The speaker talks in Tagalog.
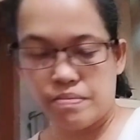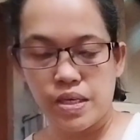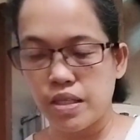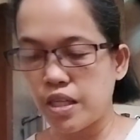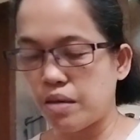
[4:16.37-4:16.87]

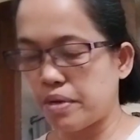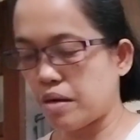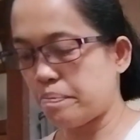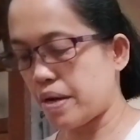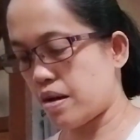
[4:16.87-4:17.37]
Maganda naman
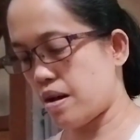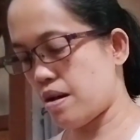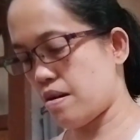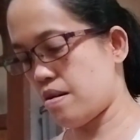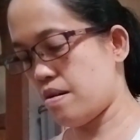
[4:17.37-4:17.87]
ang pagka
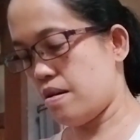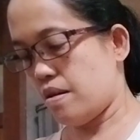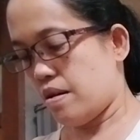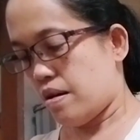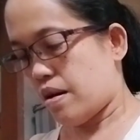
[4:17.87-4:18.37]

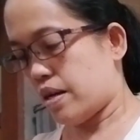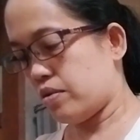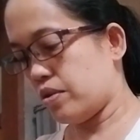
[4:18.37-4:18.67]
ano